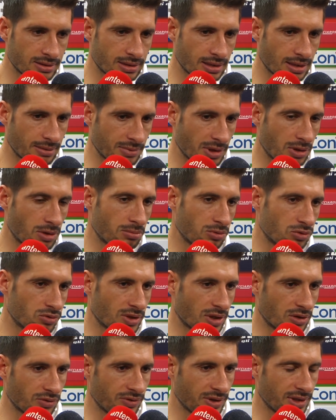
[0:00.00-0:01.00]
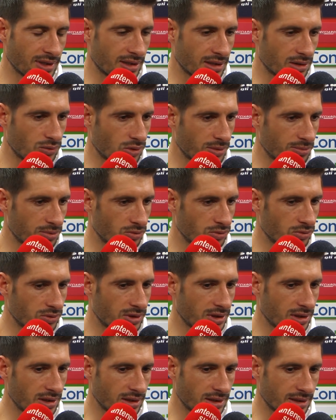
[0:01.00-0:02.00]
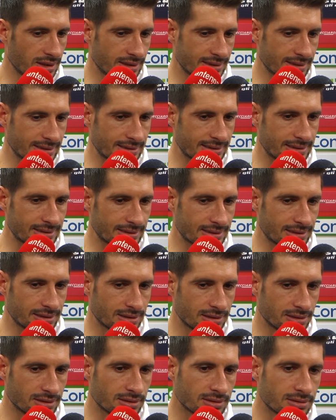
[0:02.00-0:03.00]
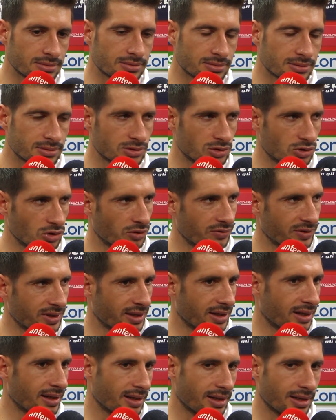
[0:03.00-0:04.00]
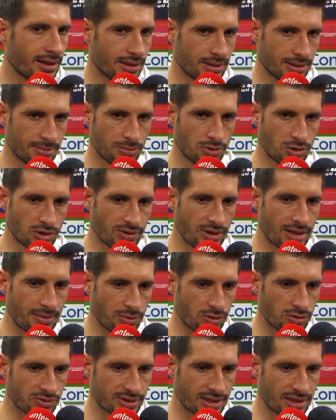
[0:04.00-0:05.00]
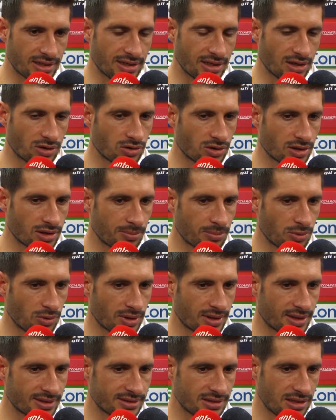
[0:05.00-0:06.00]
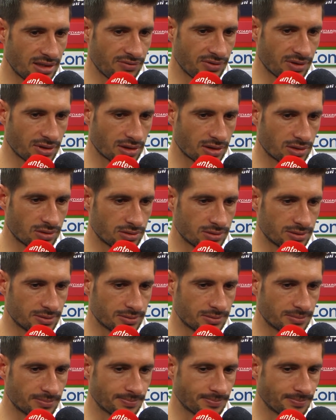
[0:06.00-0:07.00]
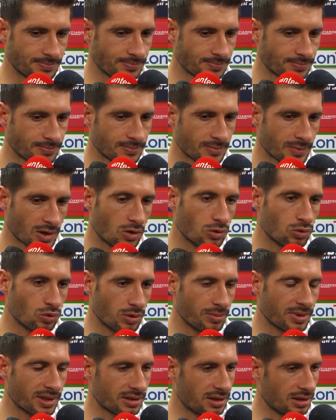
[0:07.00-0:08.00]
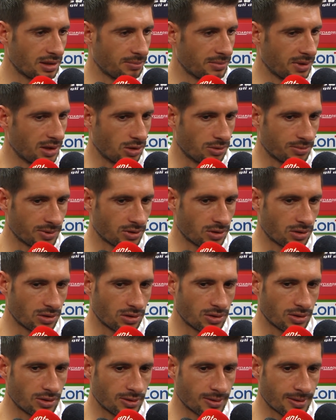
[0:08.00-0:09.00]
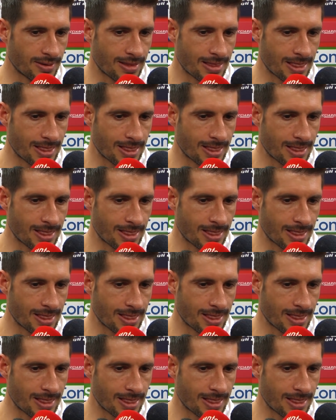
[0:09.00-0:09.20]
abbiamo buttato via due punti dove potevamo salire ancora di più in classifica con due partite in meno, però